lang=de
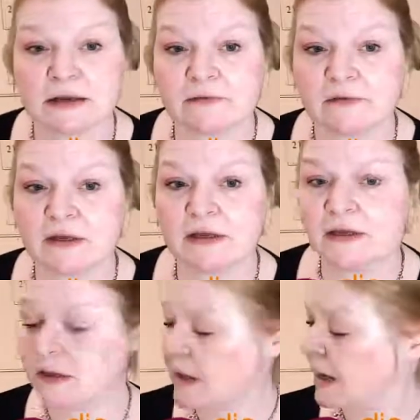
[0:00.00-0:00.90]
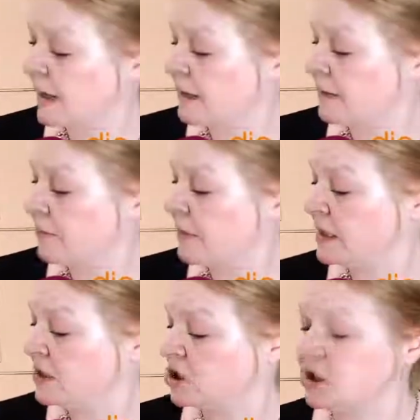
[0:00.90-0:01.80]
wie ein
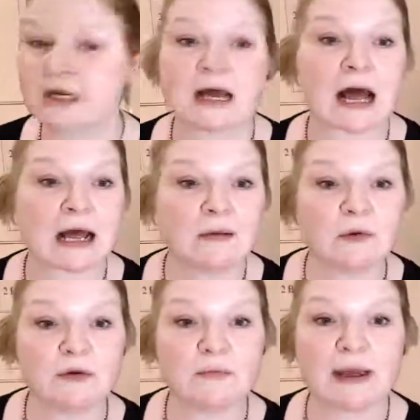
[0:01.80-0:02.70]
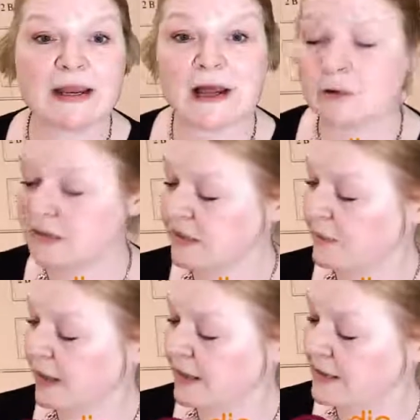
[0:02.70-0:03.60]
Mensch, der Arme und Beine
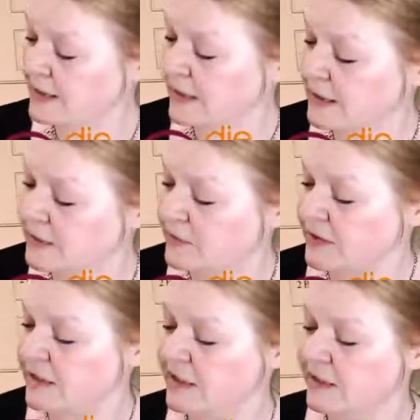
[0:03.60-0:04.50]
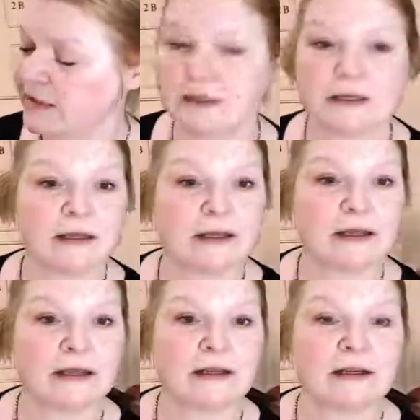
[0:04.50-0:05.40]
ausgebreitet hat und hier äh,